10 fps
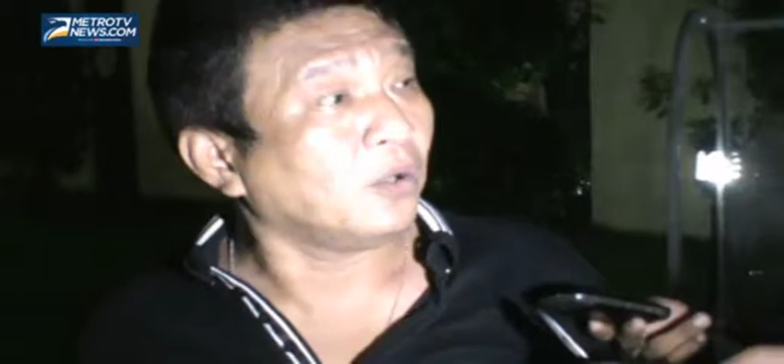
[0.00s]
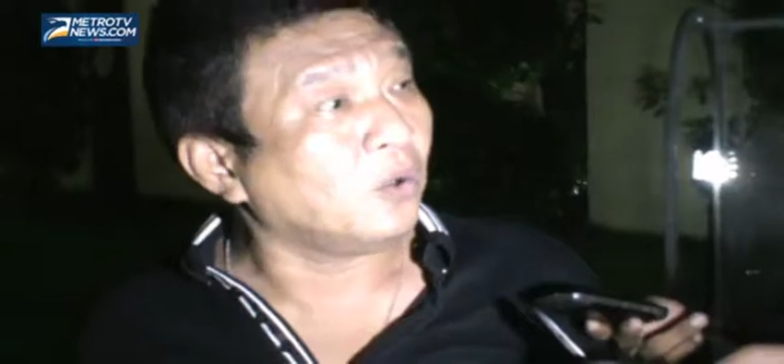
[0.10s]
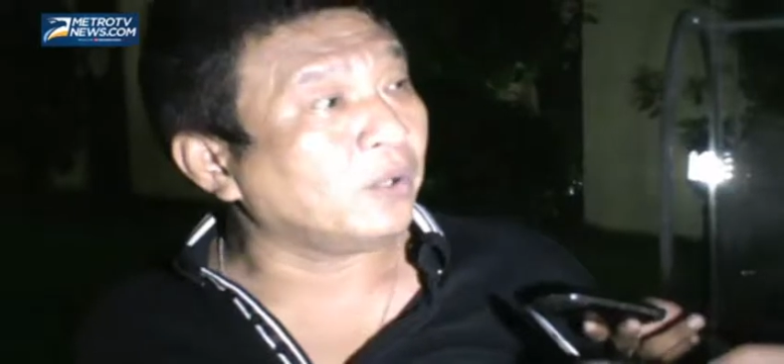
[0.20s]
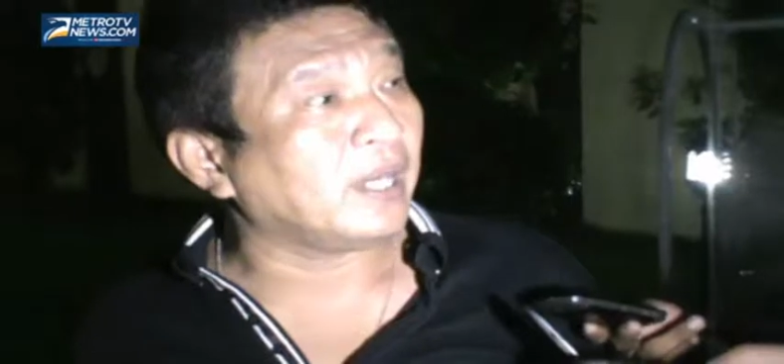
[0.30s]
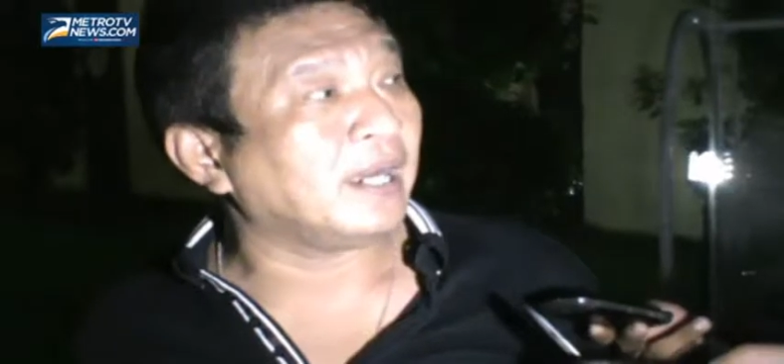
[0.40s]

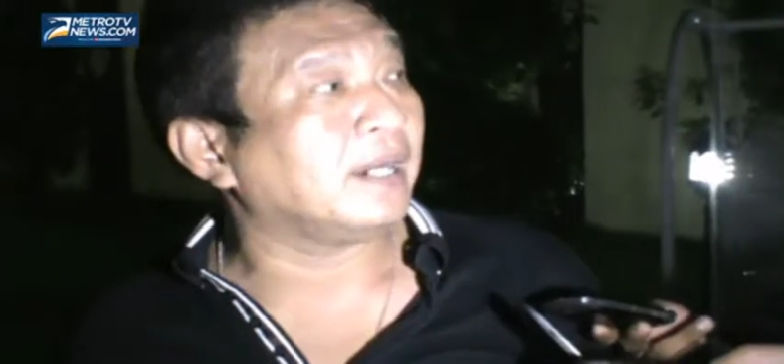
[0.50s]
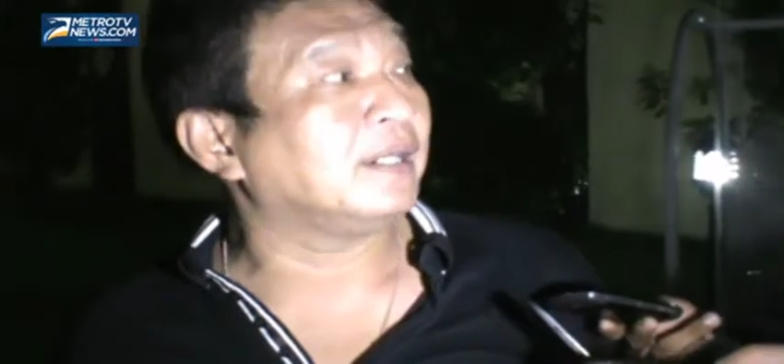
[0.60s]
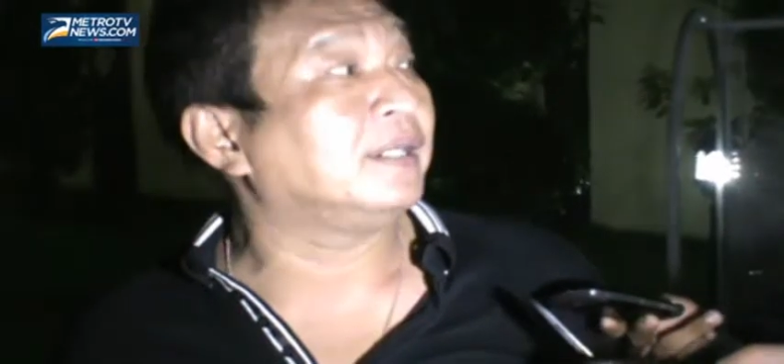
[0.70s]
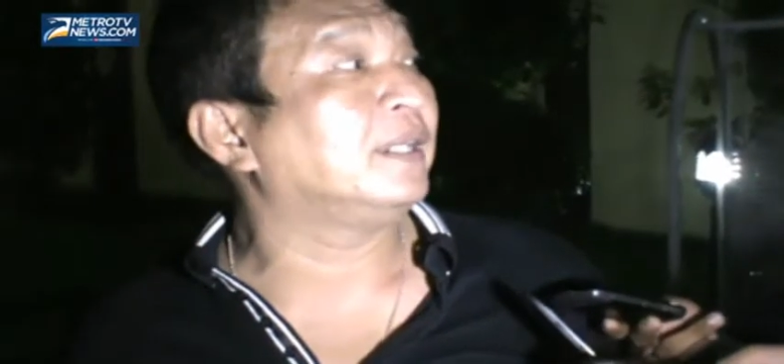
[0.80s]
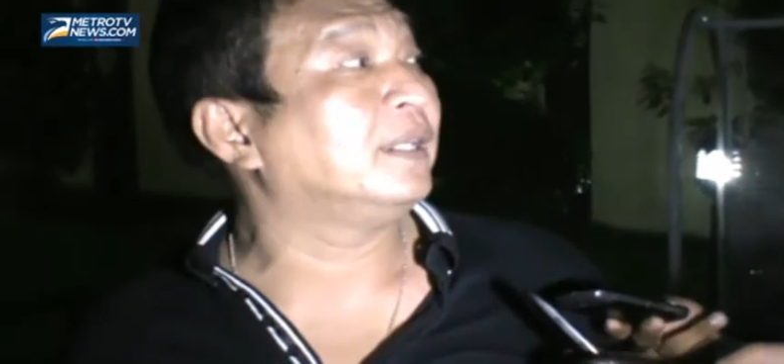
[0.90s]
Low yang ada
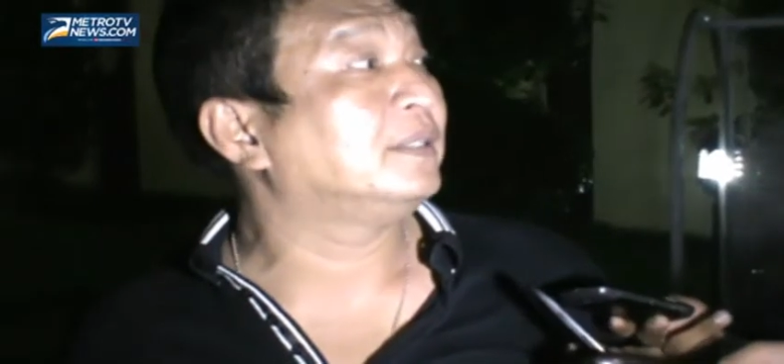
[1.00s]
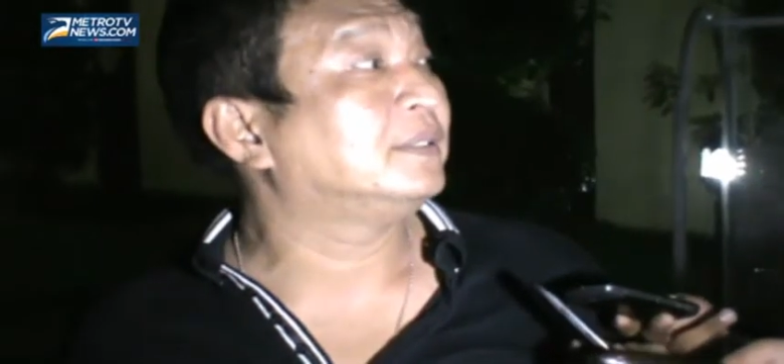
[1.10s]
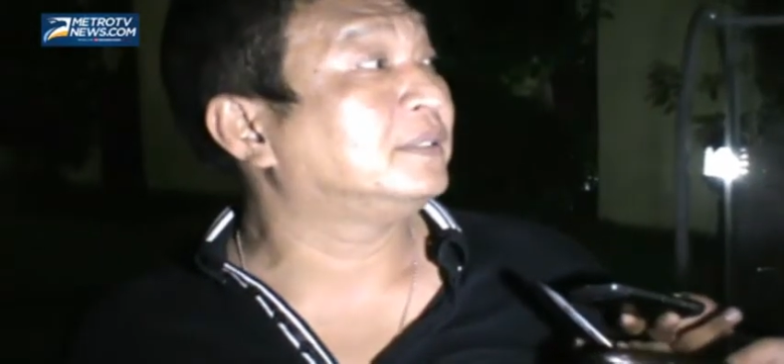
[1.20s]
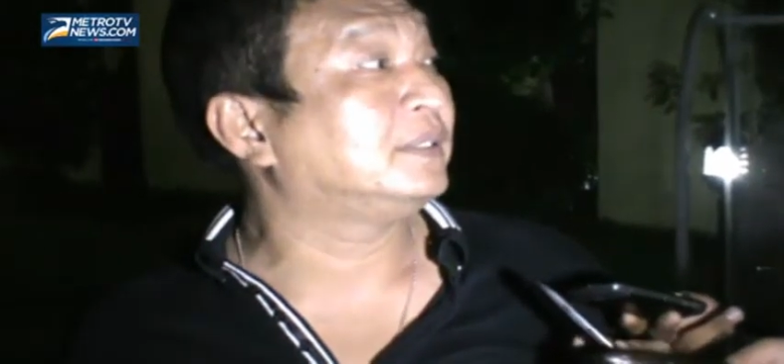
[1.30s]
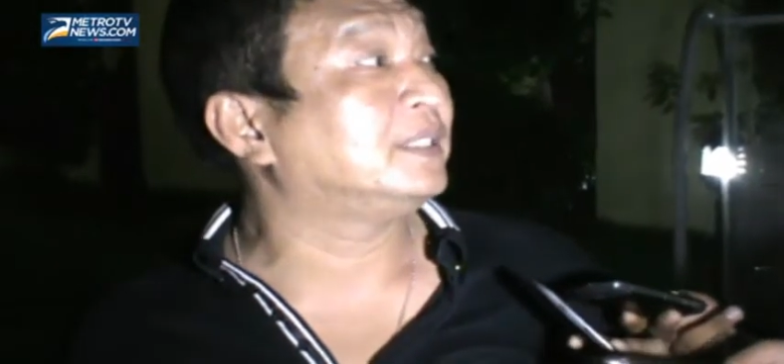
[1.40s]
di
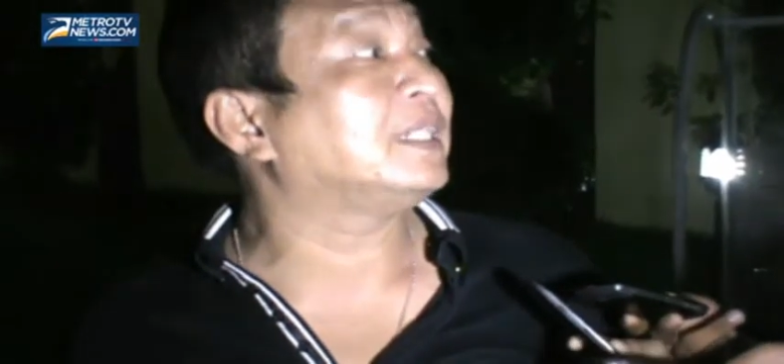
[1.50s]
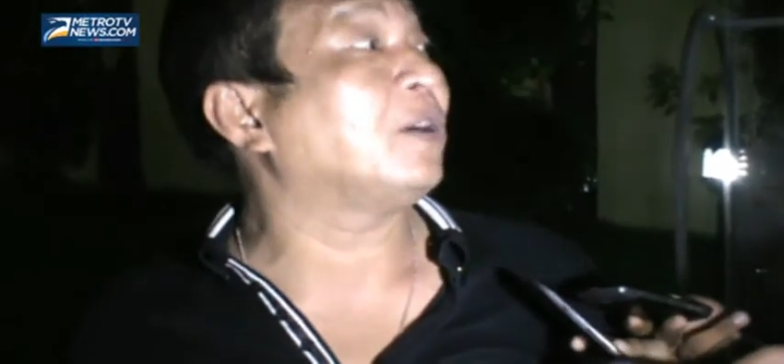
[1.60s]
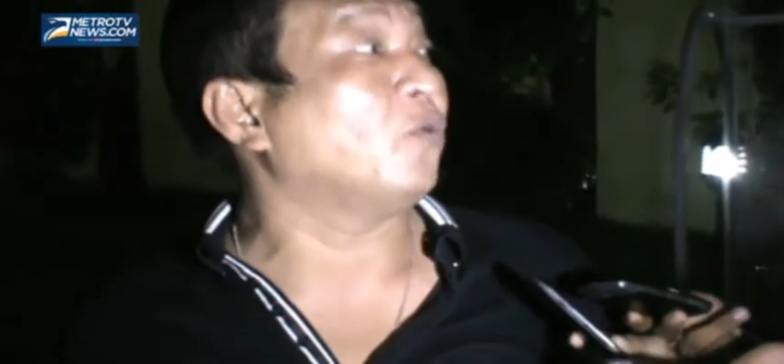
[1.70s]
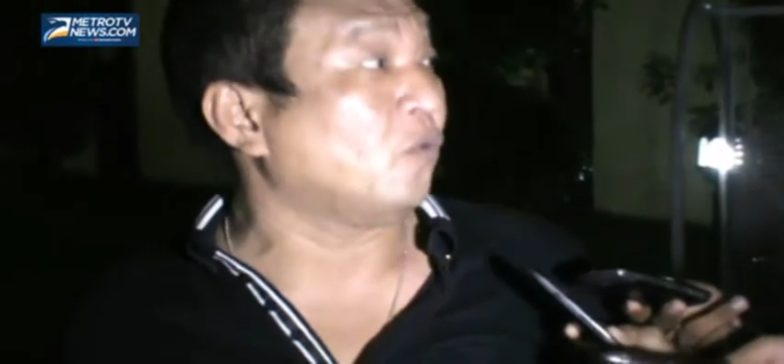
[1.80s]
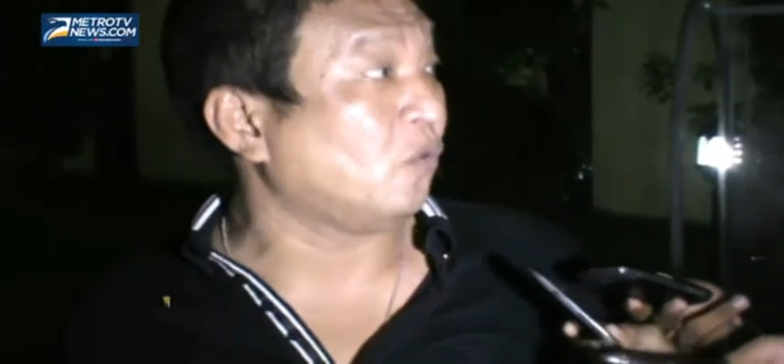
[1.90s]

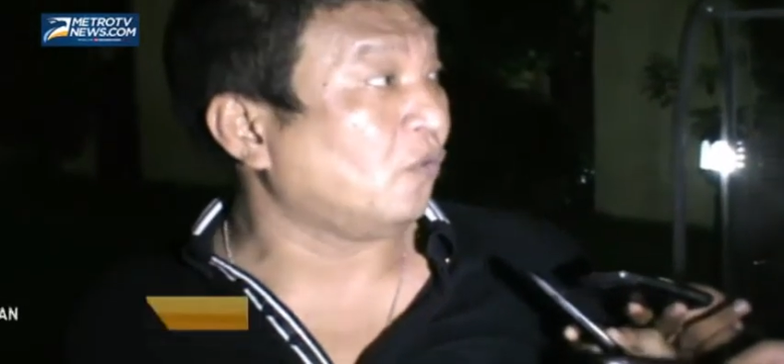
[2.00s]
Cicago.